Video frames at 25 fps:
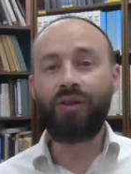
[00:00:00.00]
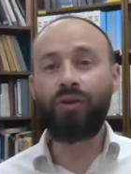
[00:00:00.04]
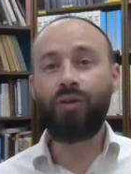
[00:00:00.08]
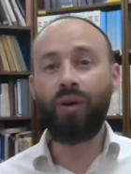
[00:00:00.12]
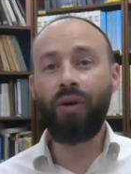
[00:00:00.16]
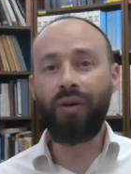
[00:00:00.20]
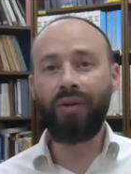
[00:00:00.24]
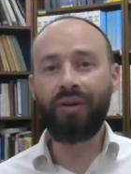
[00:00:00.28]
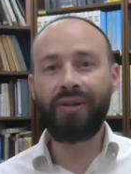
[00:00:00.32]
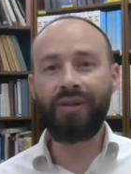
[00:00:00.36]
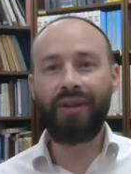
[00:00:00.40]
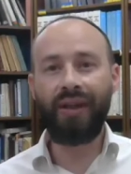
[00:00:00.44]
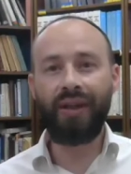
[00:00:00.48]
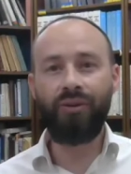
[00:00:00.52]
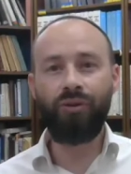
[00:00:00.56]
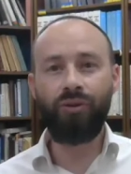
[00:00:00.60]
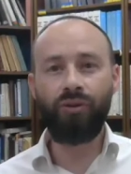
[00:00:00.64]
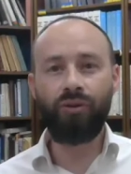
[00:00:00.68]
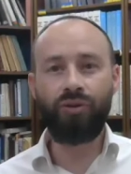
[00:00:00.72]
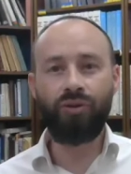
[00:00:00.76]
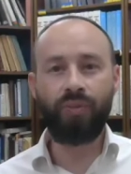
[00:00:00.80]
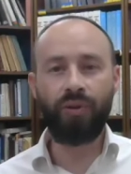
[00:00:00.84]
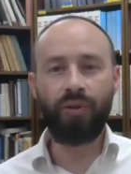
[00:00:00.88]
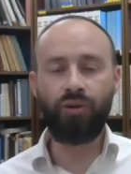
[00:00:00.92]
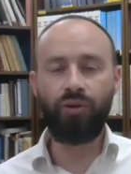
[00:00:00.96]
se renseigne
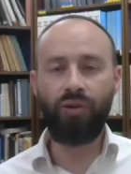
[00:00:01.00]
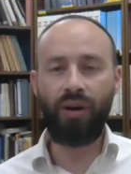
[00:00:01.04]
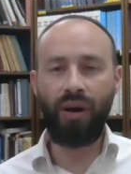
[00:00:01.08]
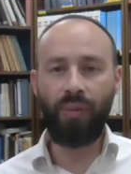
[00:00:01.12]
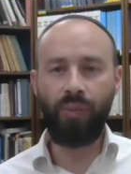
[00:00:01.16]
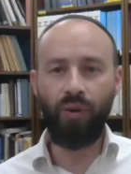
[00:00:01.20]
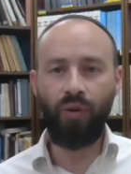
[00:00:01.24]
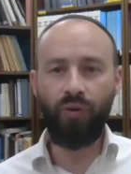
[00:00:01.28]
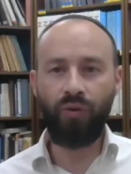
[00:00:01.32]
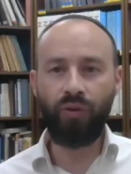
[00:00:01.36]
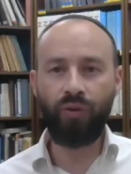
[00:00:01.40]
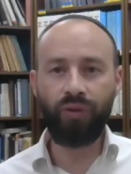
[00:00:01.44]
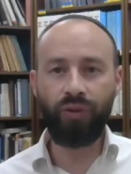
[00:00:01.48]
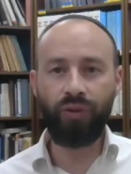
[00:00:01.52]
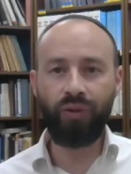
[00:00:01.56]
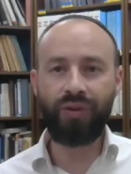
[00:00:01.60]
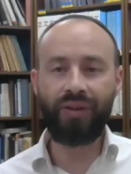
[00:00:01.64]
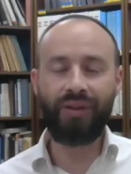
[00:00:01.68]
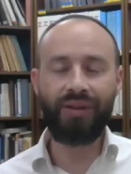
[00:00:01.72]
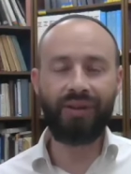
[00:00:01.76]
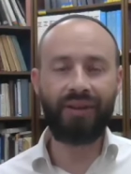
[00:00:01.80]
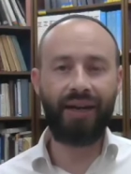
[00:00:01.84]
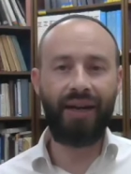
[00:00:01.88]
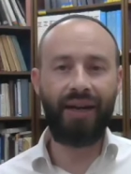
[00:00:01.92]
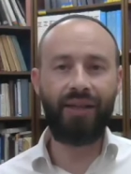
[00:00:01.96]
justement sur la profondeur
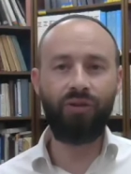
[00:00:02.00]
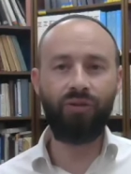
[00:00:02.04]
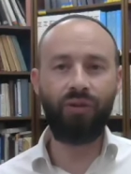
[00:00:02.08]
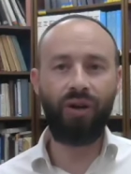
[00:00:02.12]
d'Israël,